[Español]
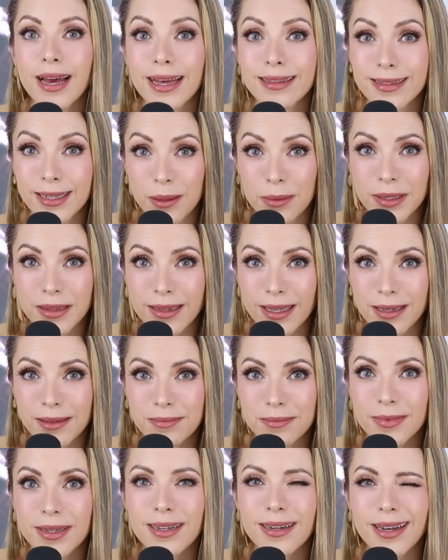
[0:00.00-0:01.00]
Atrévete,
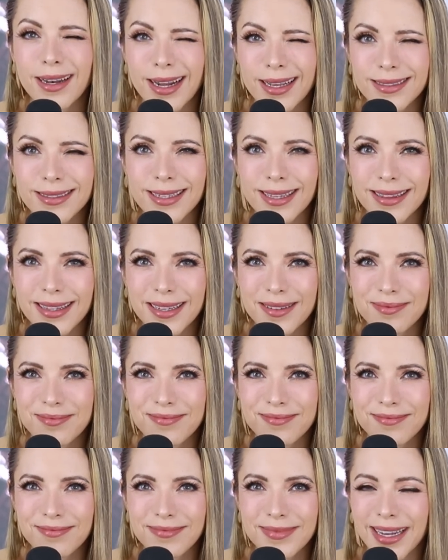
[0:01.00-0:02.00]
lánzate.
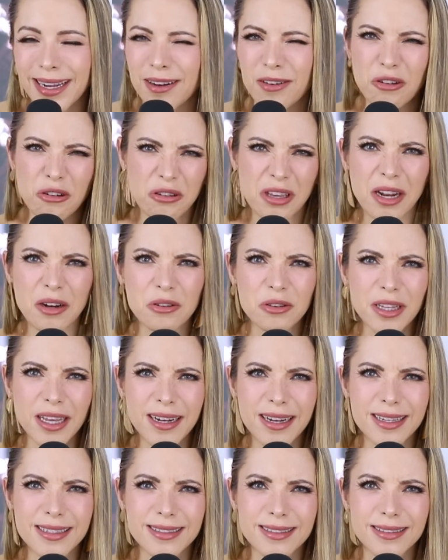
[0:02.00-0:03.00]
El no ya lo
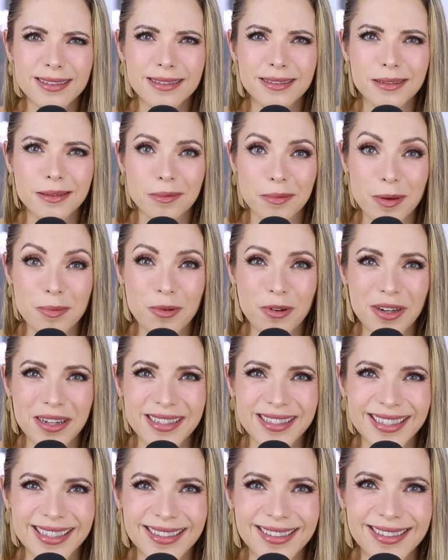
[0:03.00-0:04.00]
tienes, ve por
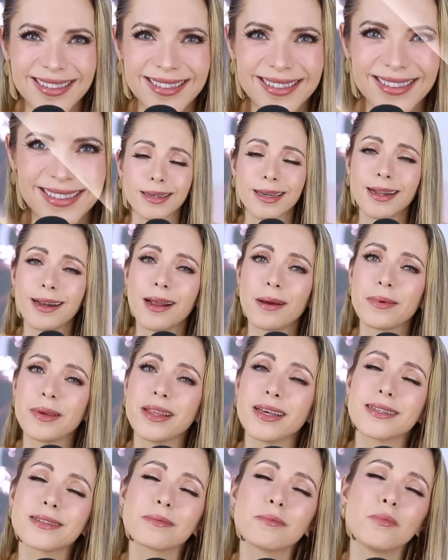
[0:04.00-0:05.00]
el sí. Que la
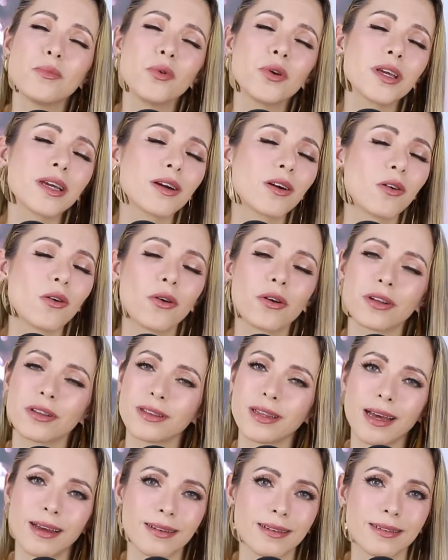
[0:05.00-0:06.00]
vida es muy
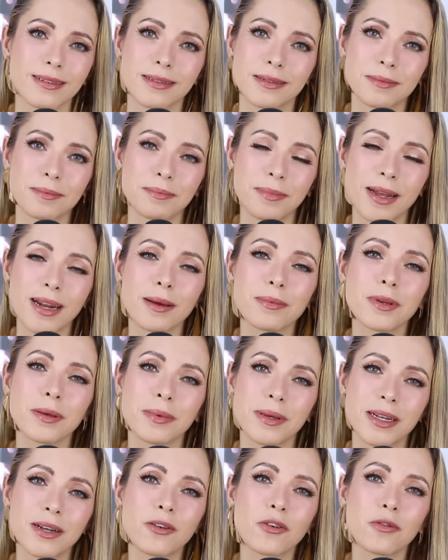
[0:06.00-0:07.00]
corta para
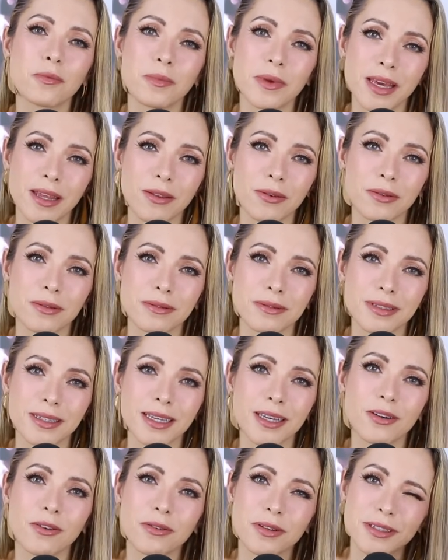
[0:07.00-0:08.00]
vivir con miedo
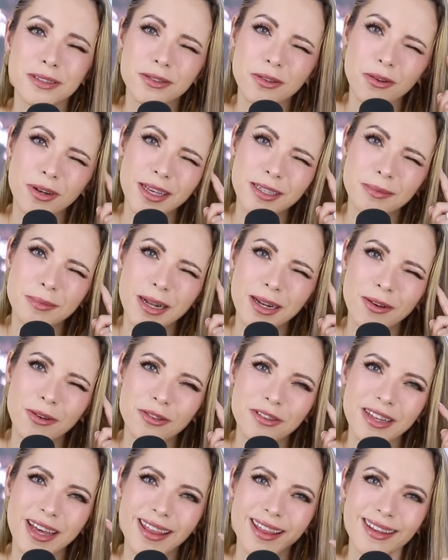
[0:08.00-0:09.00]
y con historias mal
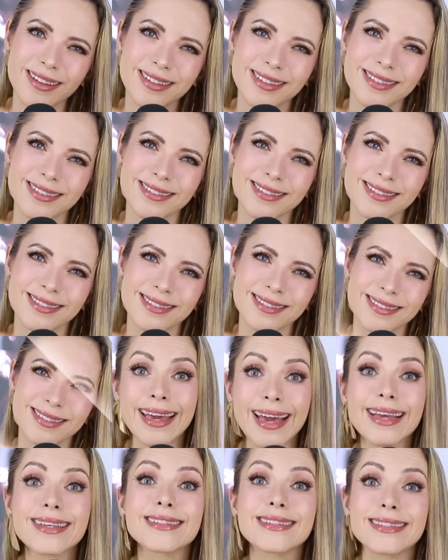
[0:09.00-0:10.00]
contadas.
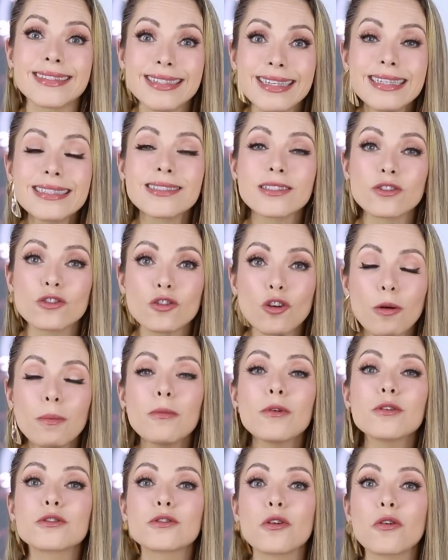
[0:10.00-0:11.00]
Que si
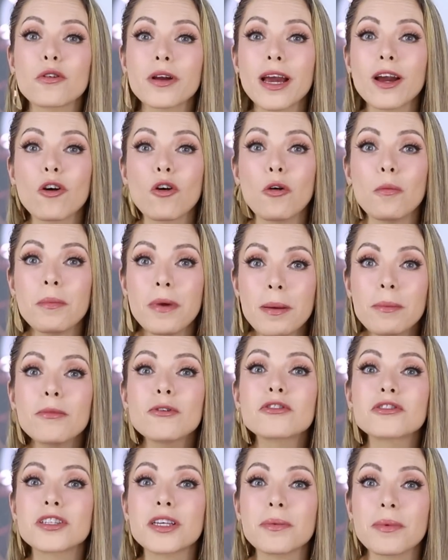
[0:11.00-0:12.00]
somos lo que
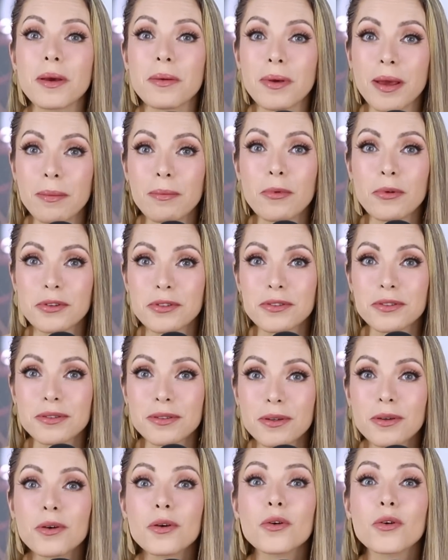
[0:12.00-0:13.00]
comemos y bebemos.
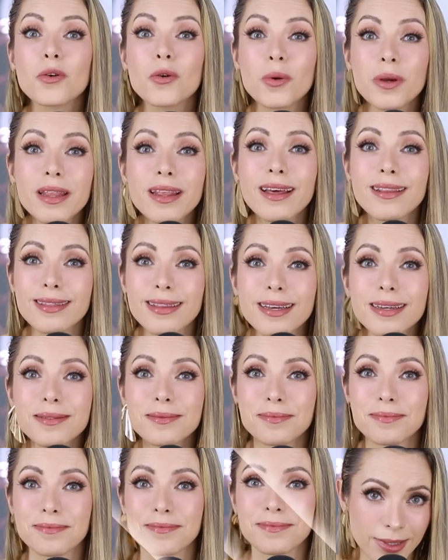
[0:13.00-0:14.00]
Cuídate.
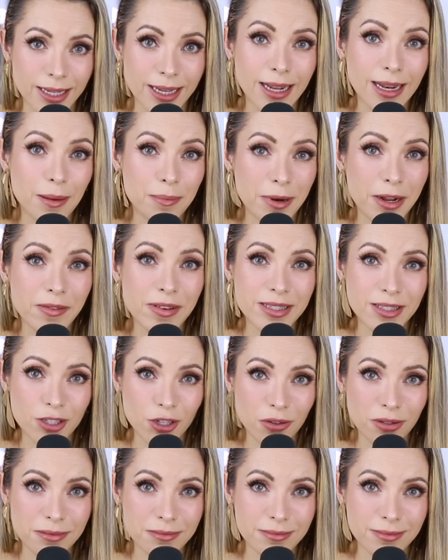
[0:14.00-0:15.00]
Que la
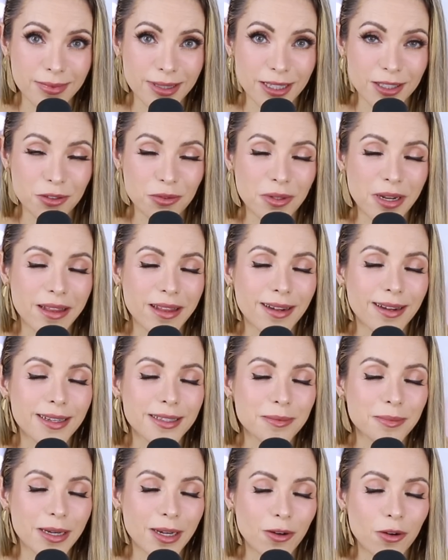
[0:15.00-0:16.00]
prevención es una de
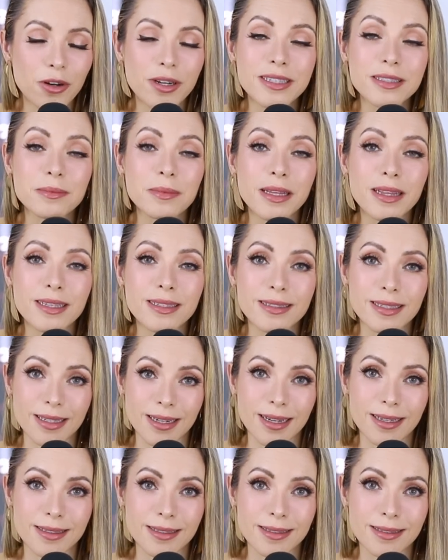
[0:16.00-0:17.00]
las mejores
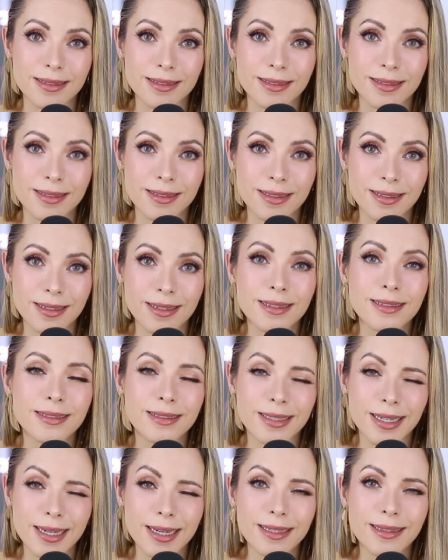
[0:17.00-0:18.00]
medicinas.
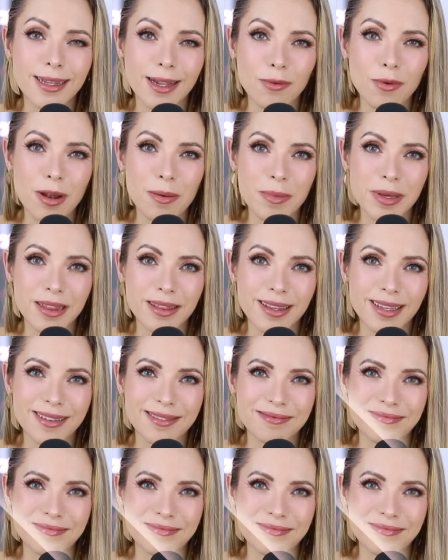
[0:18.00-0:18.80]
Chécate anualmente.